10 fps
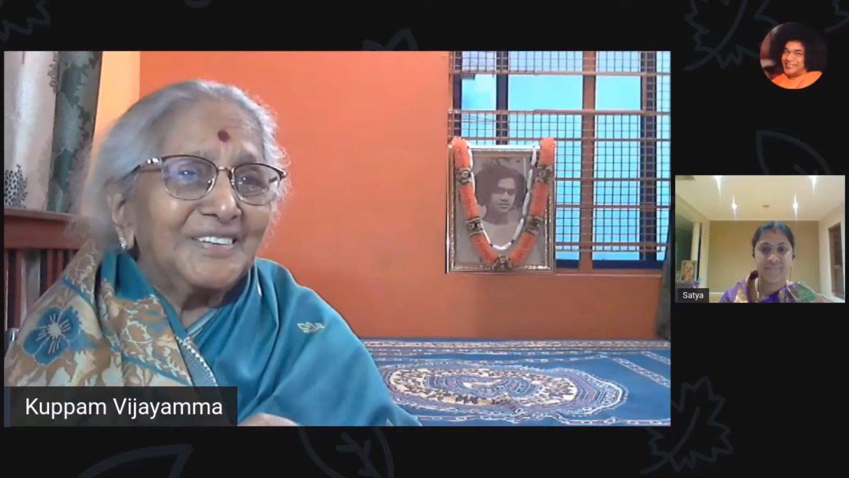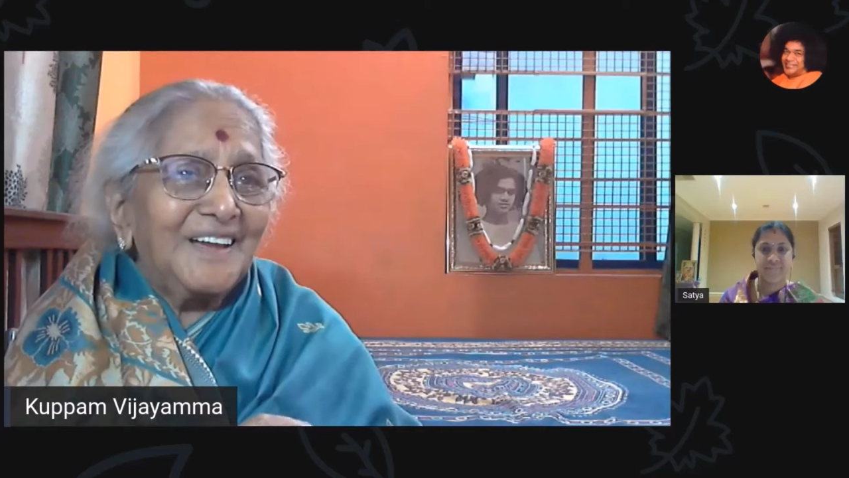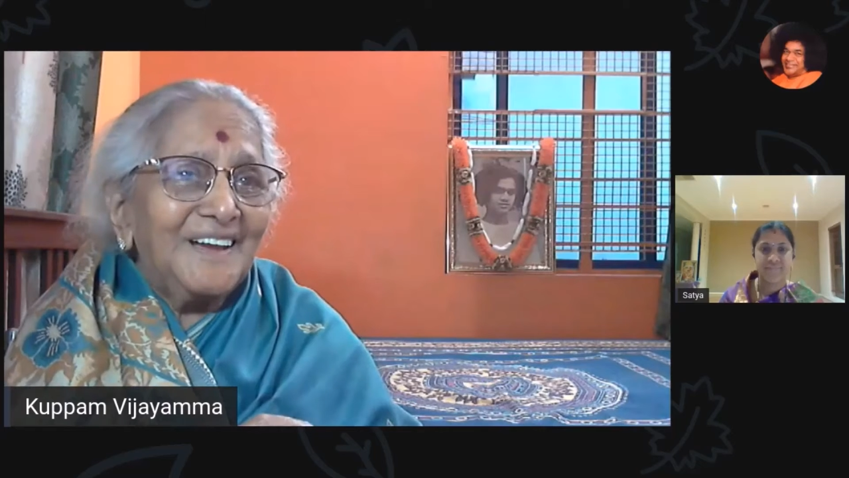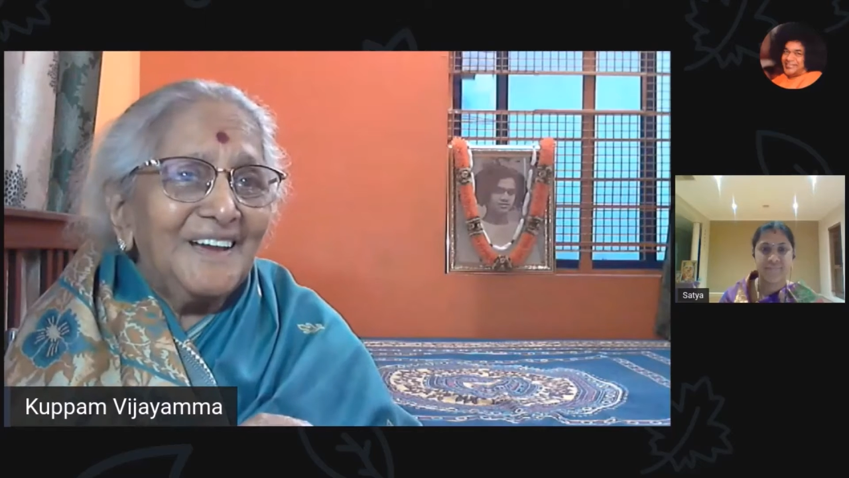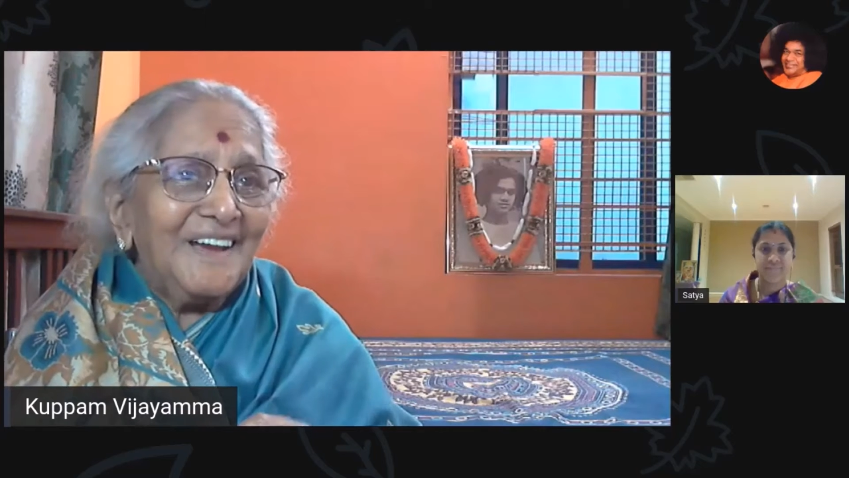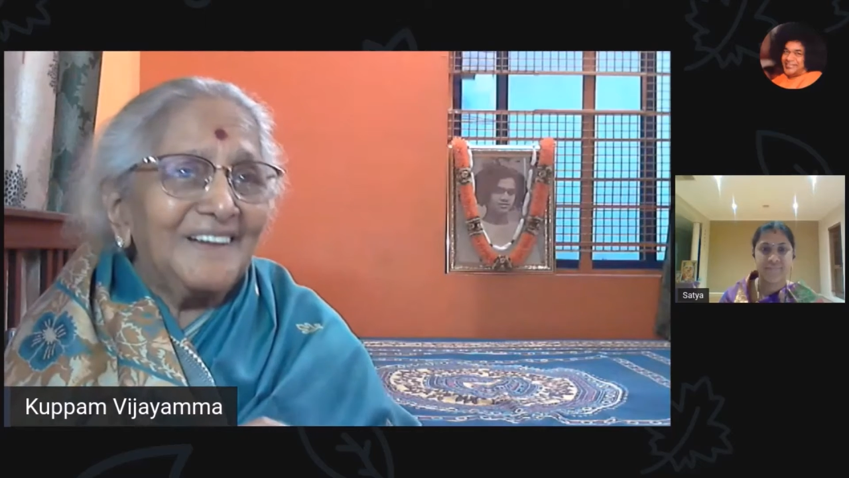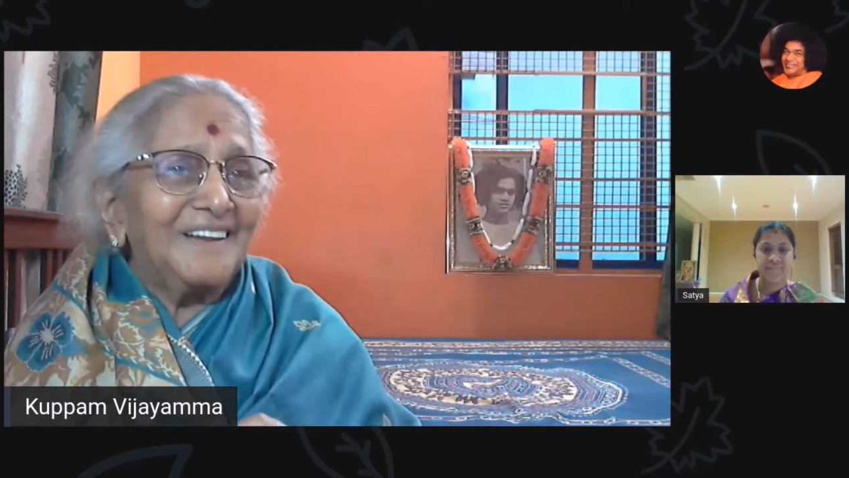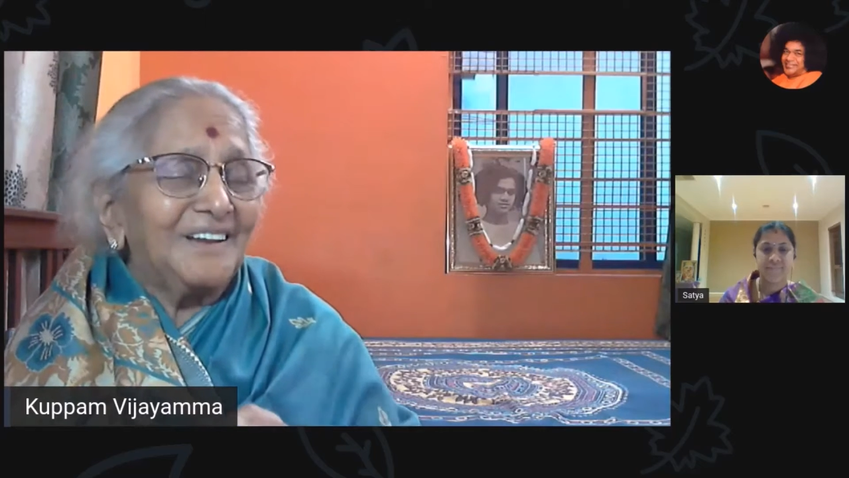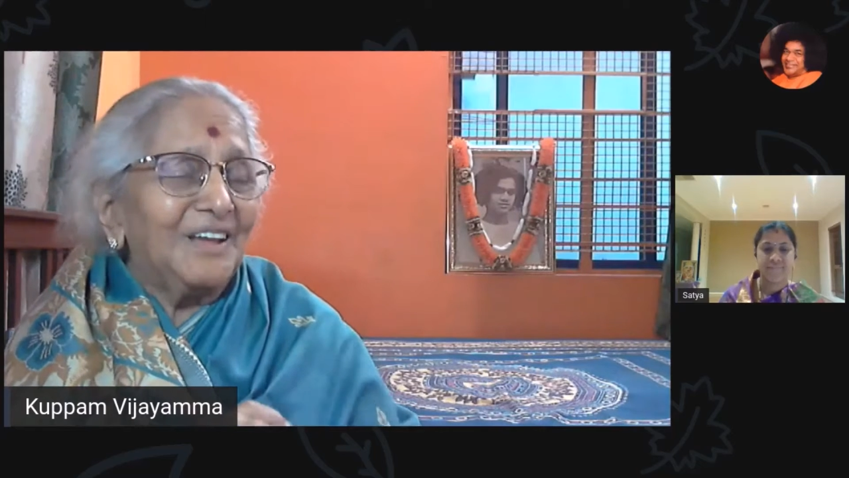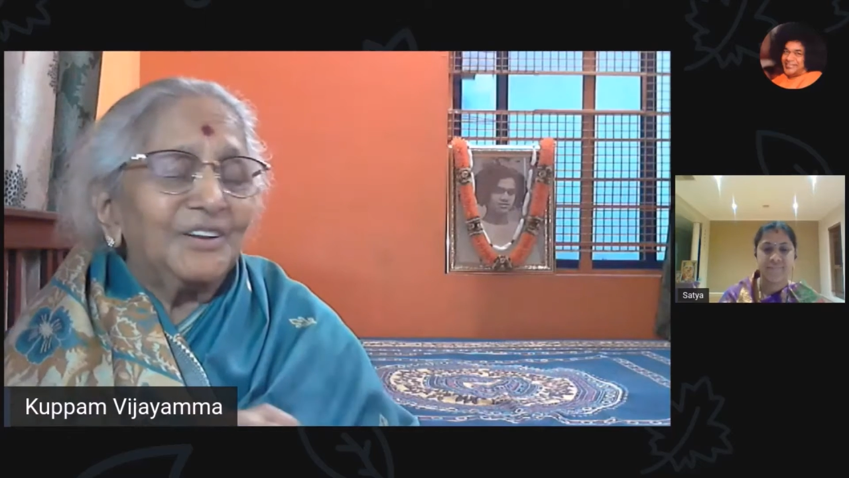కదా అని
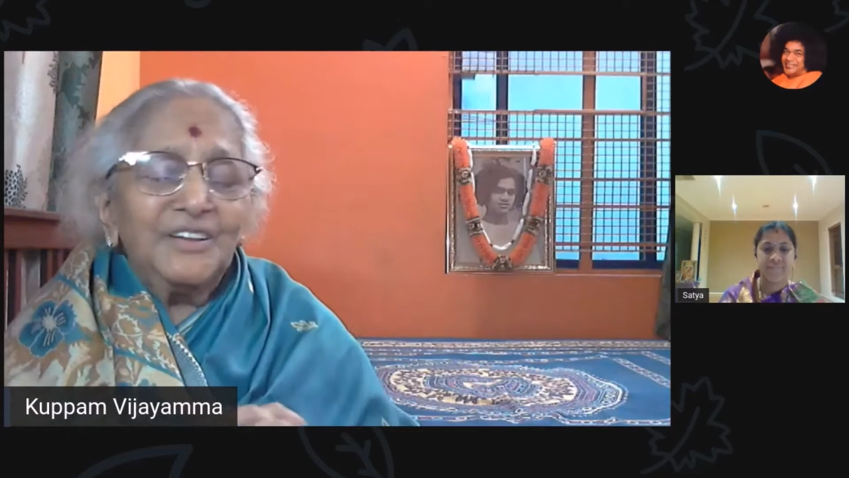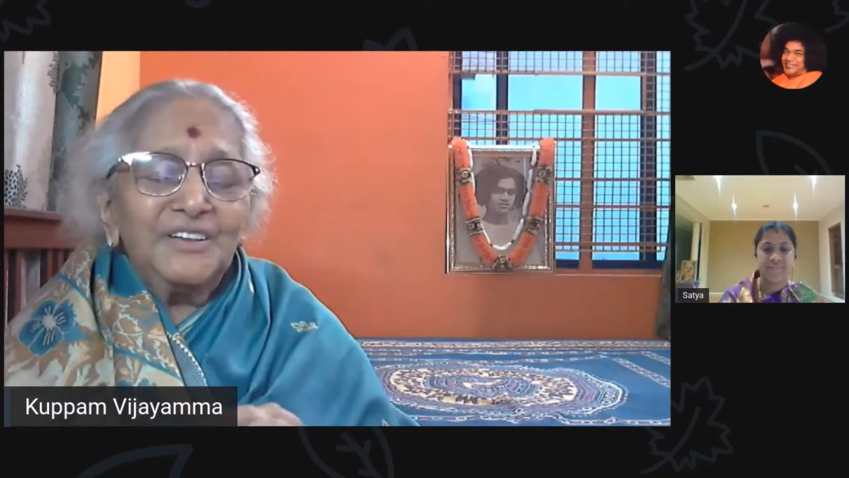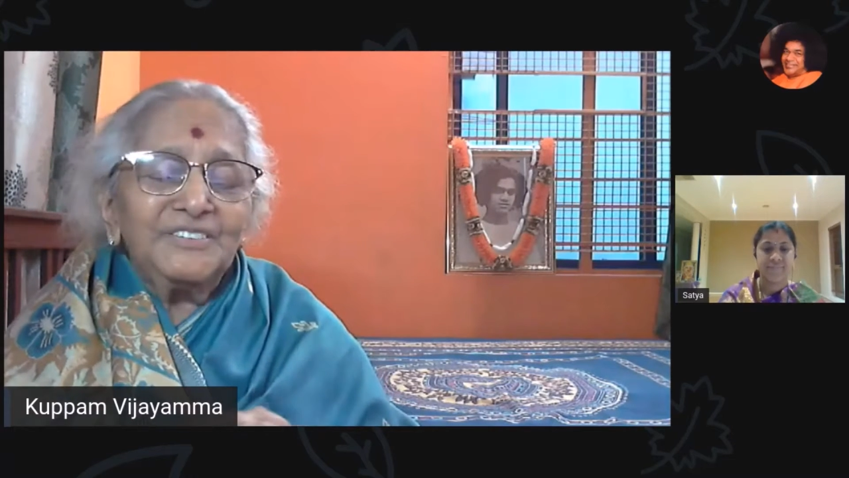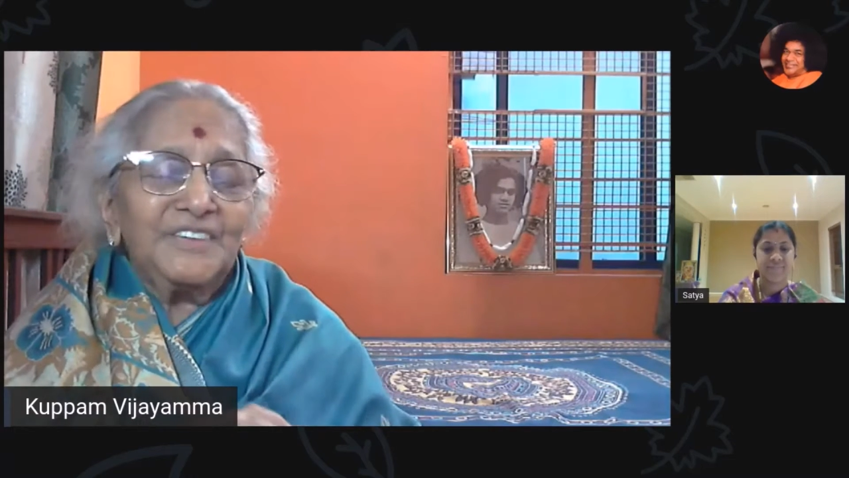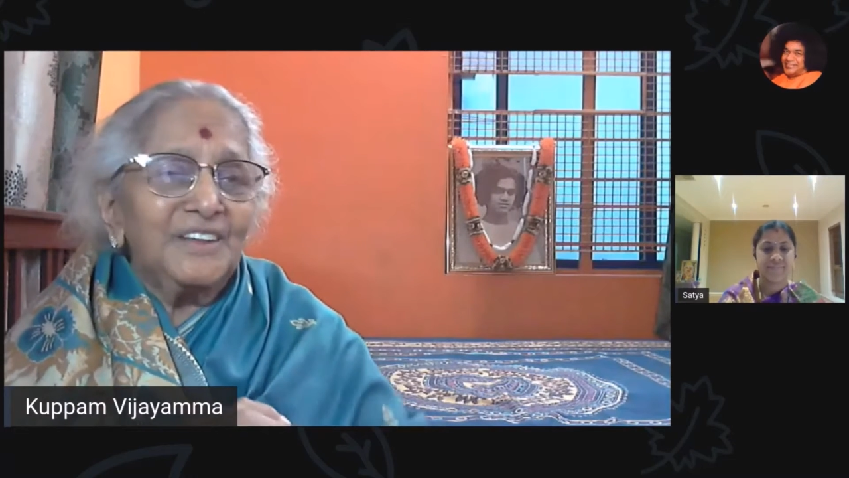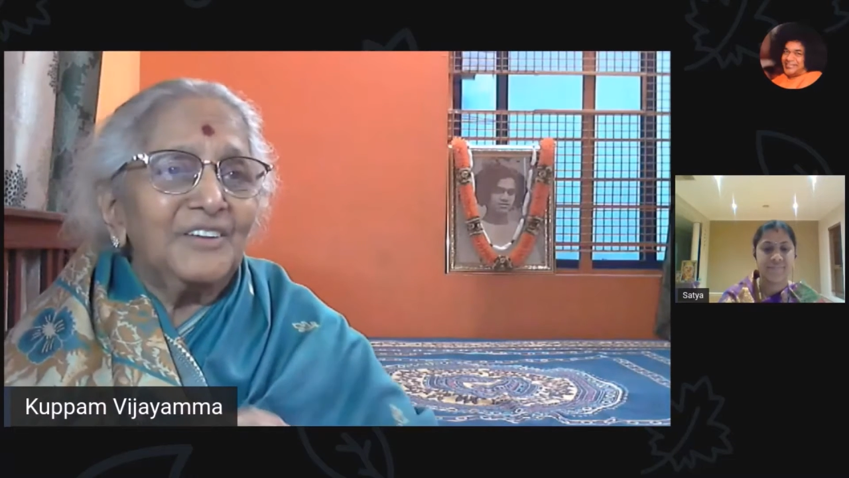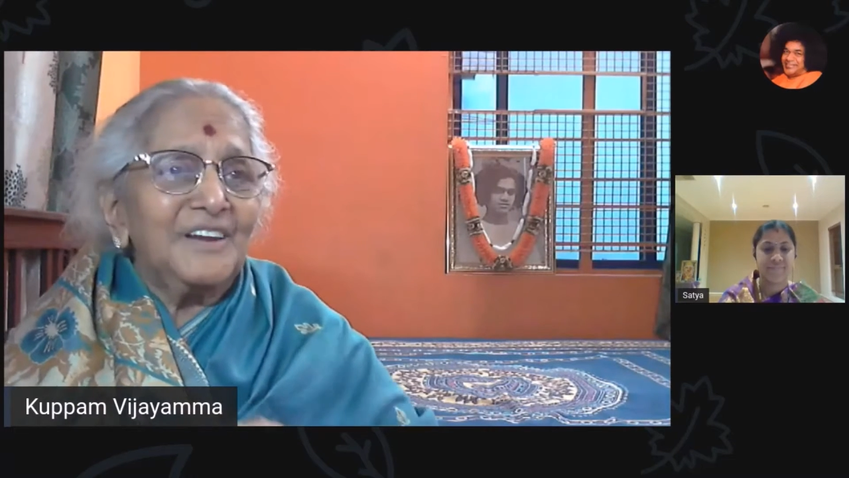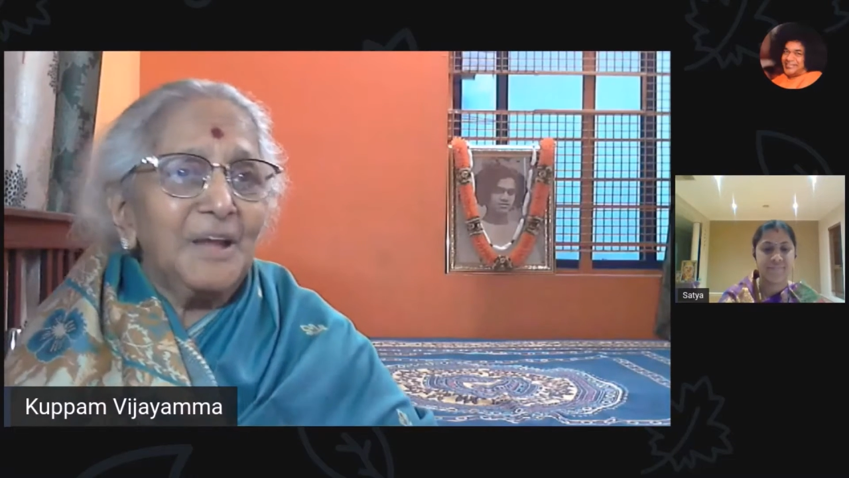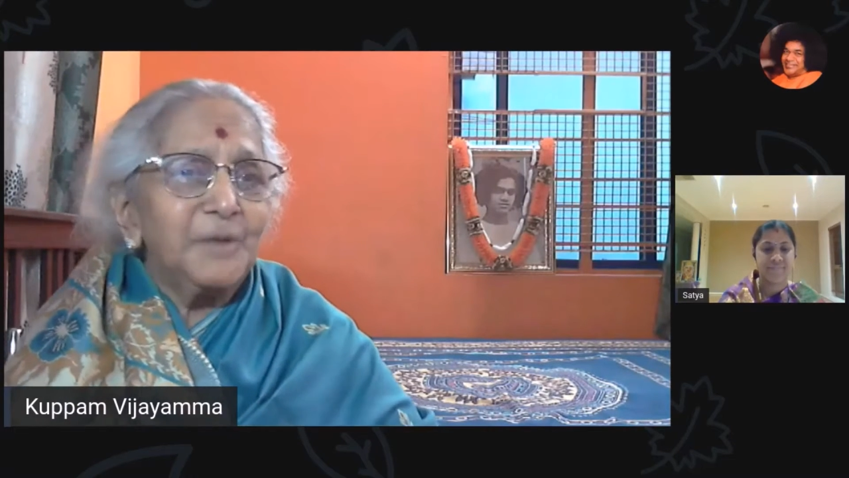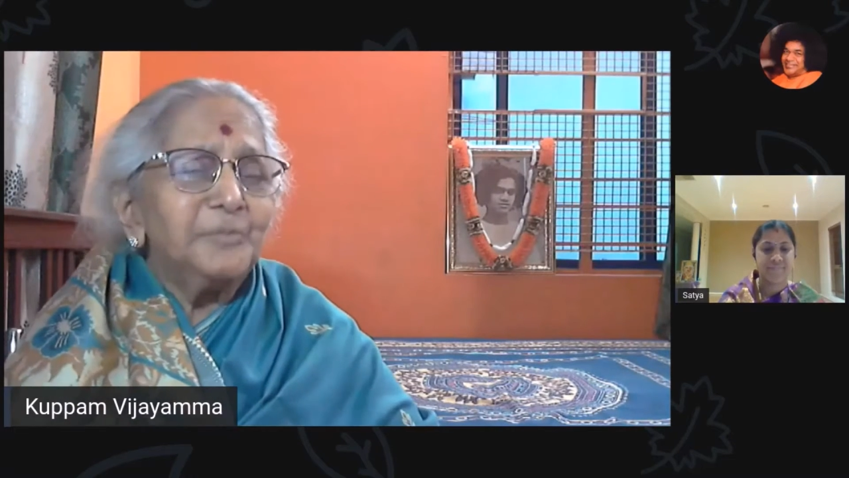అన్నారు సరే
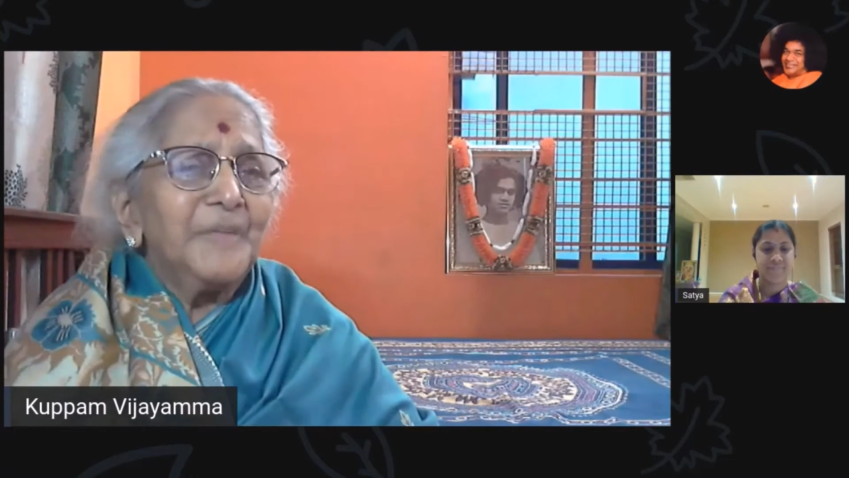వెళ్ళాం